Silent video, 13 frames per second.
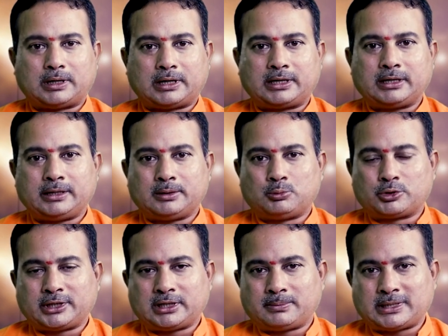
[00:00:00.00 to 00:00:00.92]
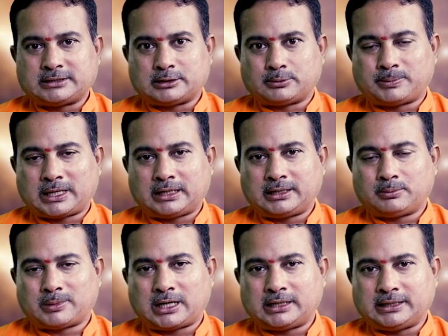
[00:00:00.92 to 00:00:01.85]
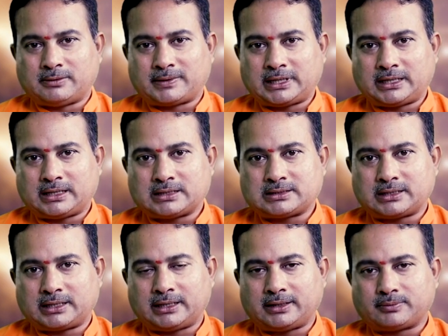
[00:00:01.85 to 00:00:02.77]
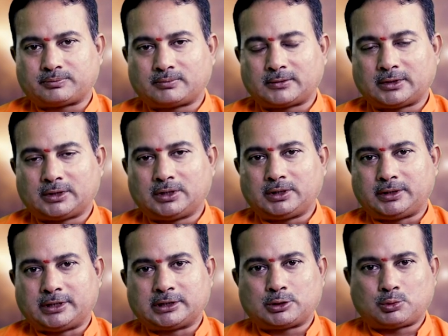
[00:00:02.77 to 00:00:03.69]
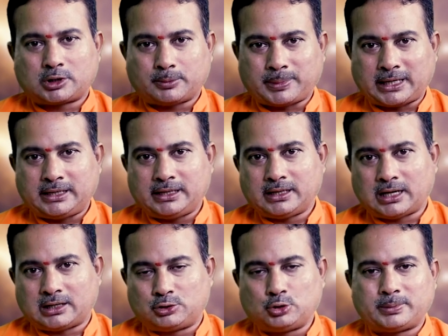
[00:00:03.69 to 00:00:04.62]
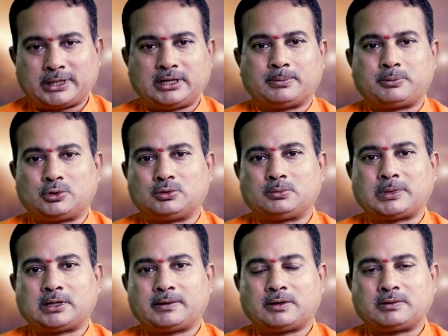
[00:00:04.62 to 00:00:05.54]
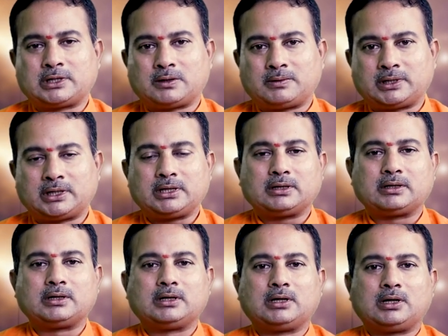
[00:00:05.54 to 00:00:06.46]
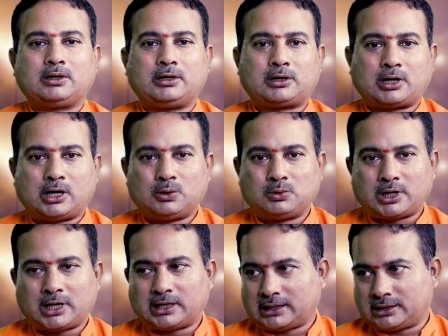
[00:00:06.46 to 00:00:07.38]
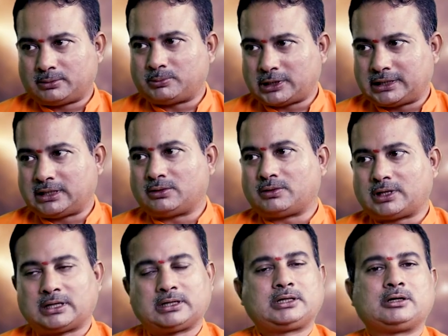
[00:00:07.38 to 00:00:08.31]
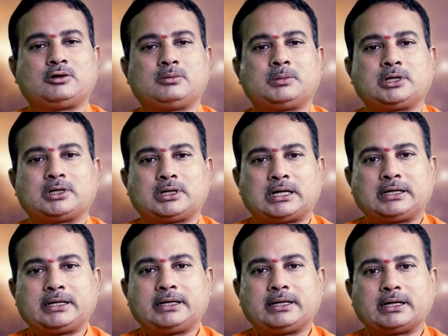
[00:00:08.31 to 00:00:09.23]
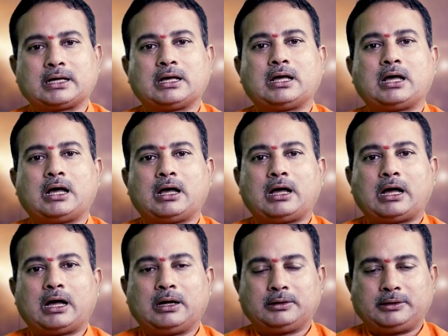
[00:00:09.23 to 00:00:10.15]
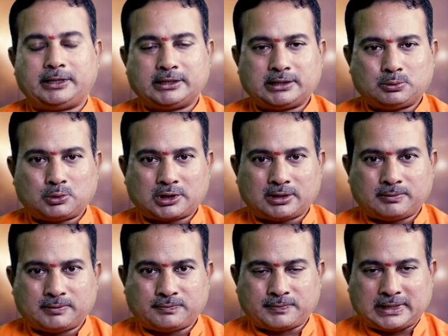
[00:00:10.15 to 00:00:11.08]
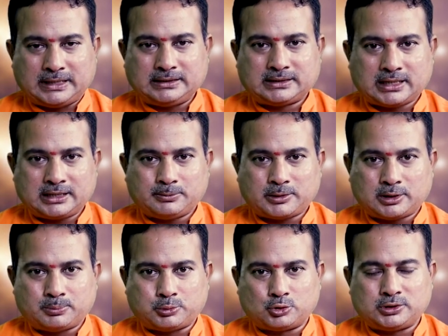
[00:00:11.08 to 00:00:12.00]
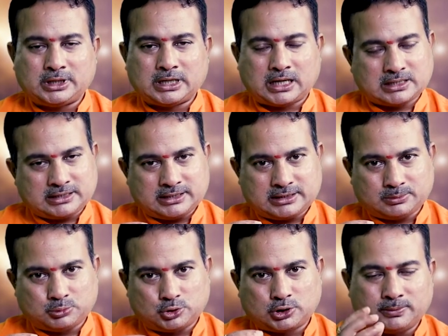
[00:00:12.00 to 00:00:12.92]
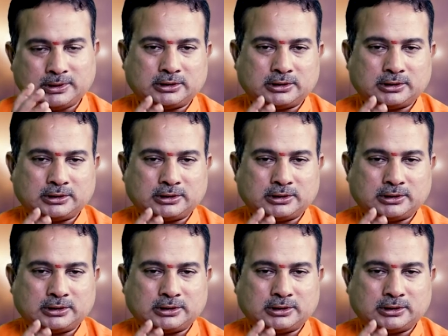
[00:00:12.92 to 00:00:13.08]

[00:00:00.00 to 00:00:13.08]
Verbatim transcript: అంటే ముఖ్యంగా మనం చెప్పాలంటే మనల్ని ఎవరైనా సరే ఏదో ఒక పనిని అడ్డుపడినప్పుడు మనం ఏమంటామంటే రాహులాగా అడ్డం పడ్డాం అంటాం అన్నమాట అంటే ఏదో ఒక ఫలితాన్ని మనం పొంది ఆశించి ముందుకు